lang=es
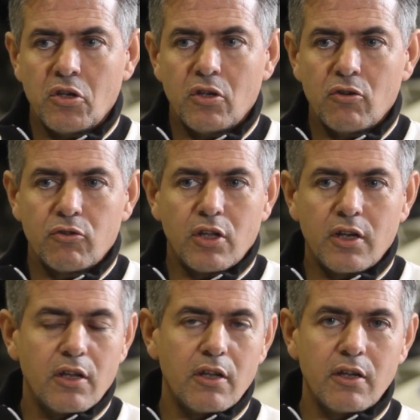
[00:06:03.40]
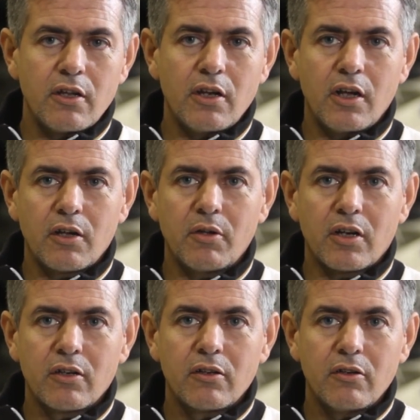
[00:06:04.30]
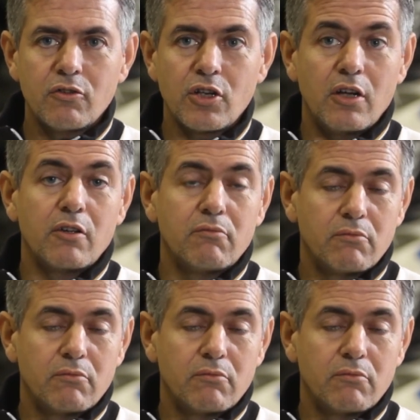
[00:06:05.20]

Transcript: Y no tiene nada que ver. O sea,